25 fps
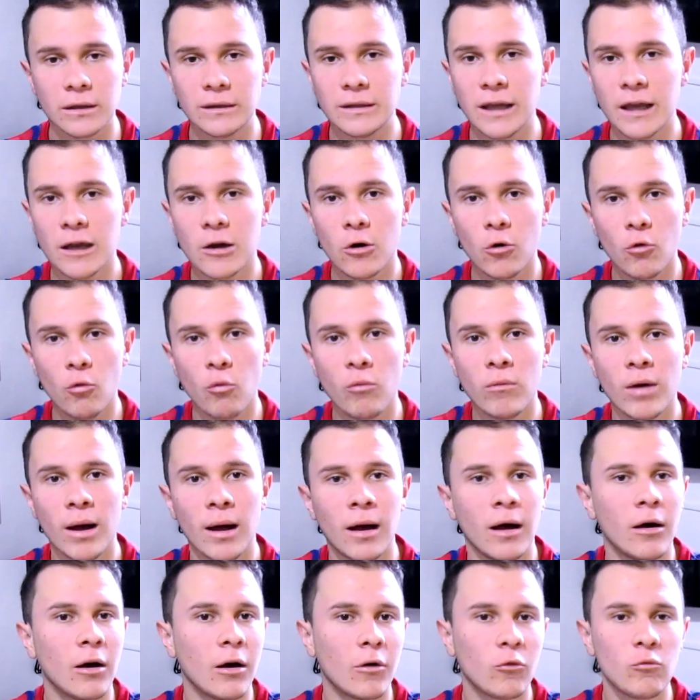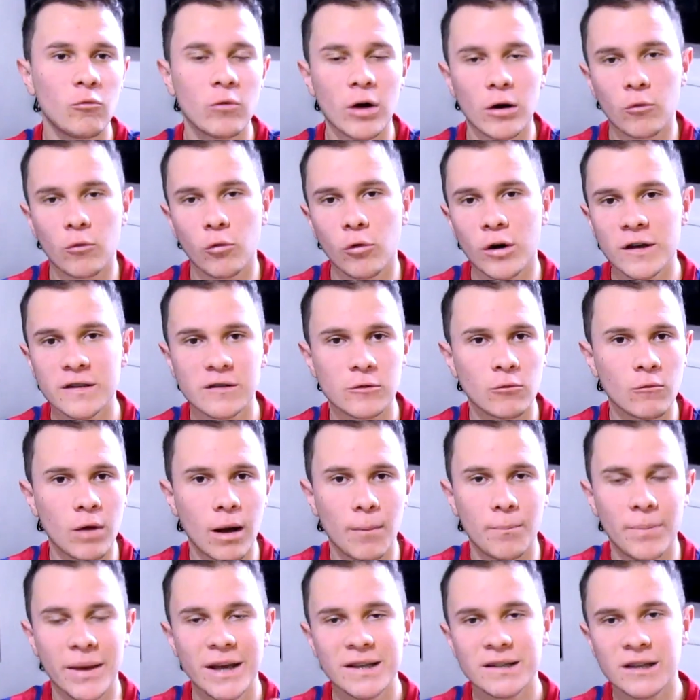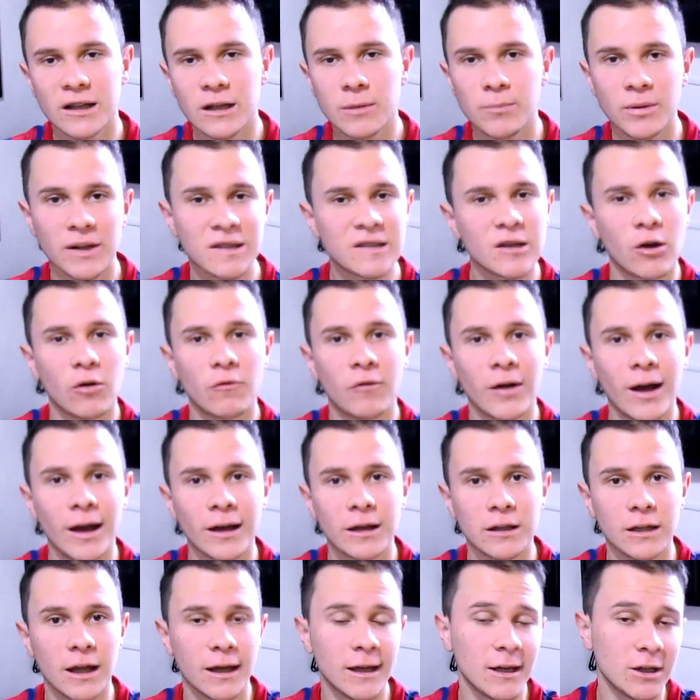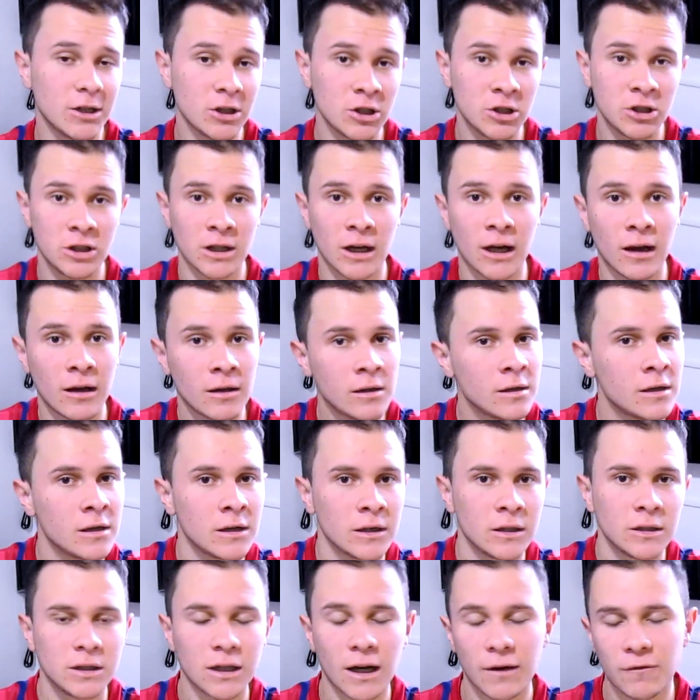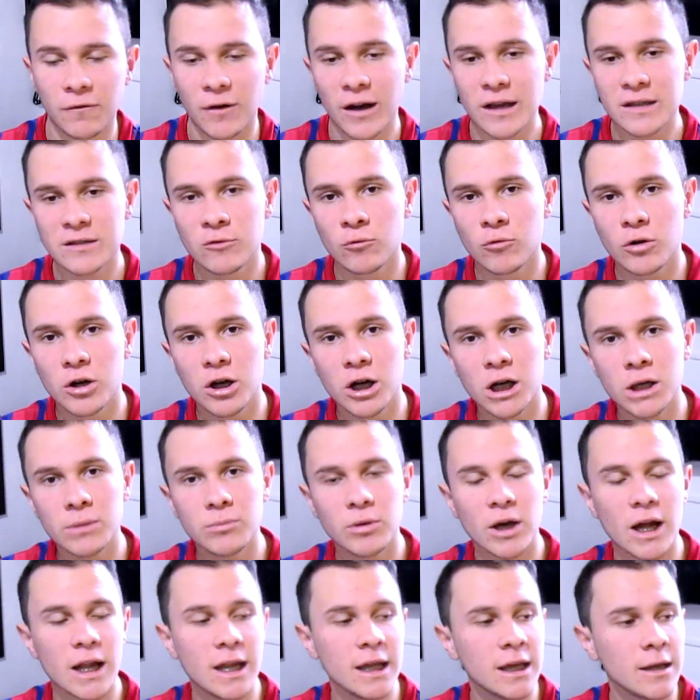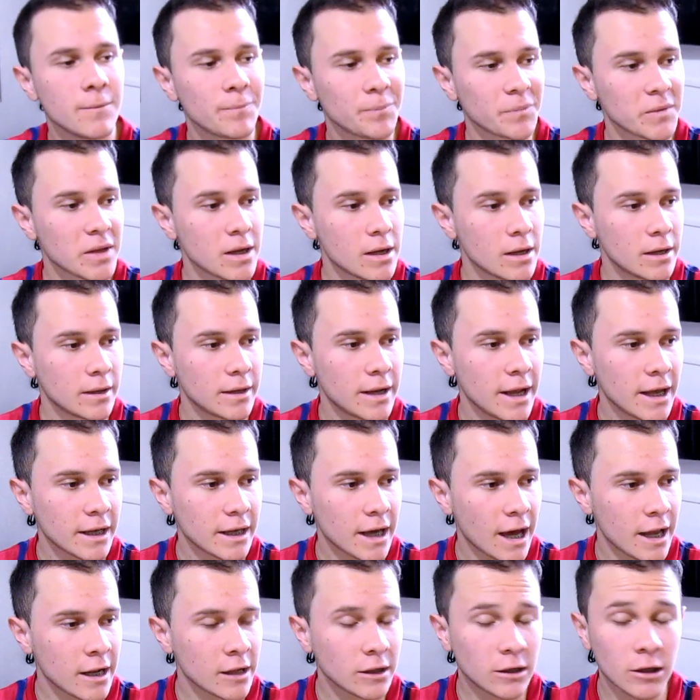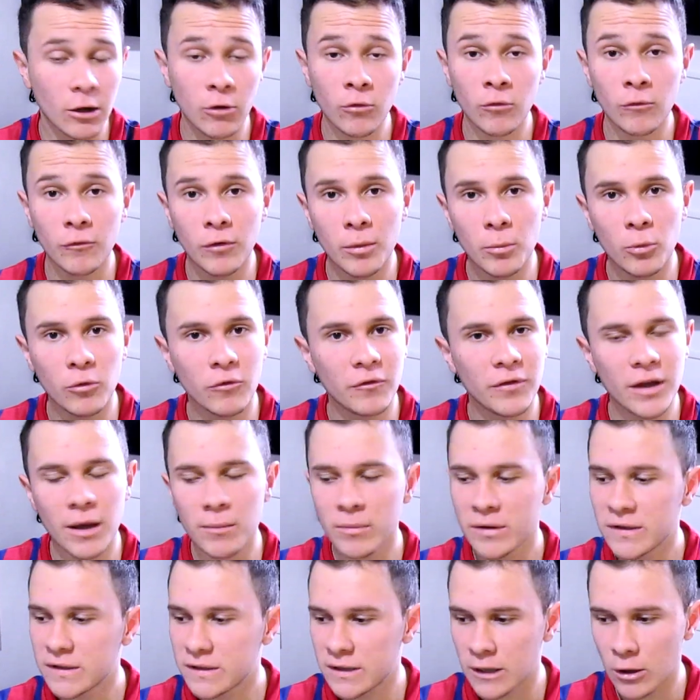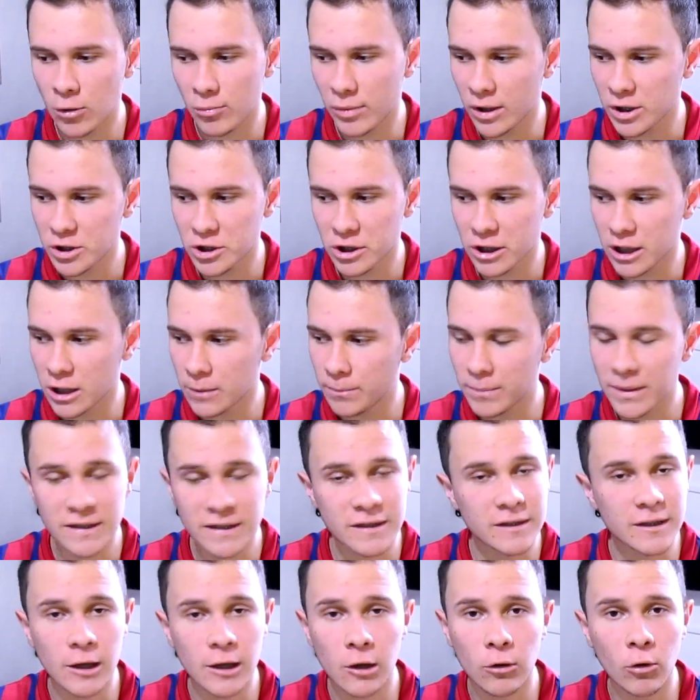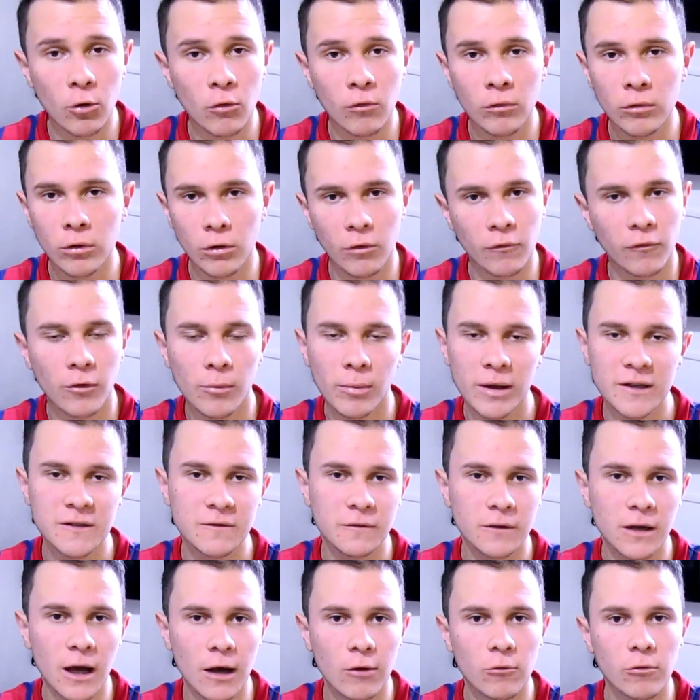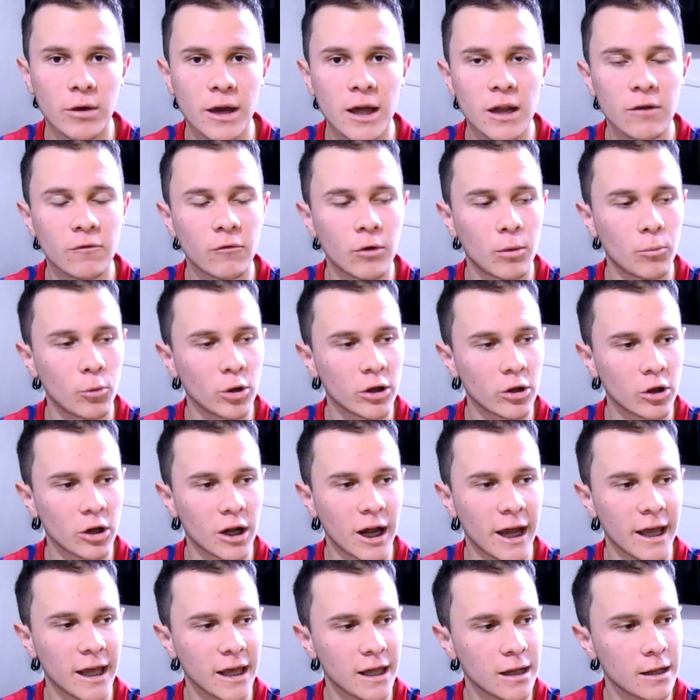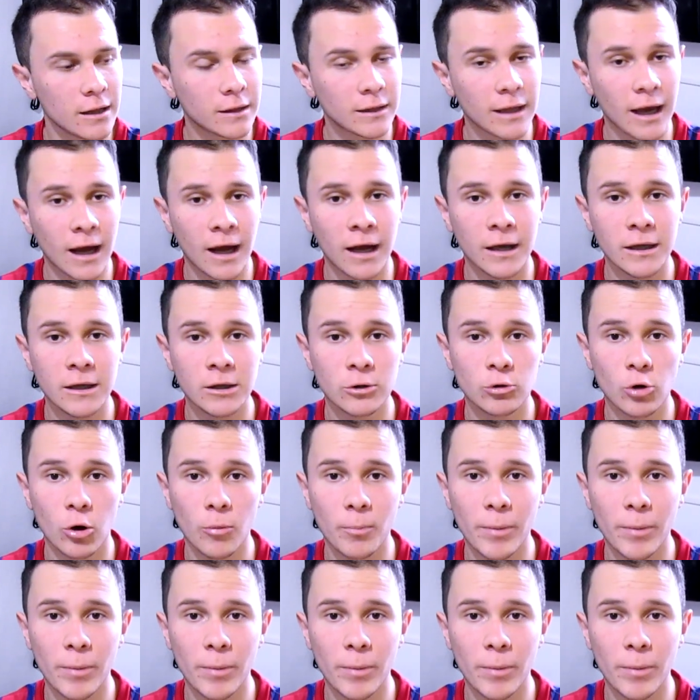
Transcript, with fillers: tem alguma, alguma coisa, alguma peça ali para salvar, que daí a gente já, já faz um câmbio ali, né, cara? Então vamos ver, mas realmente aquele PC eu não, não vou mais ficar com ele, vou abandonar ele, tá? E tô